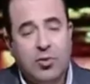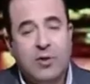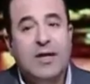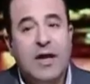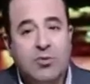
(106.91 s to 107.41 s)

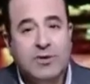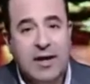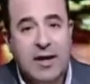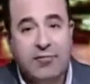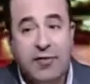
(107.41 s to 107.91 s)

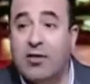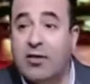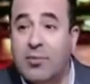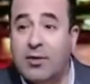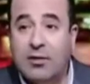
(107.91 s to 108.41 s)
وتتجوز عليها
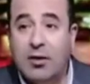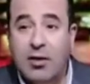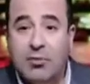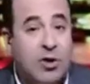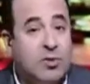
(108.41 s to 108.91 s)
فهي طلبت
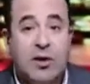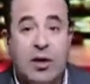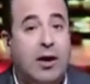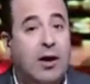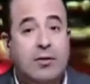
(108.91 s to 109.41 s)
الطلاق مش عاوز
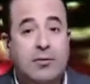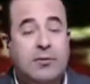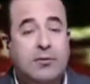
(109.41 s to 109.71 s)
يطلقها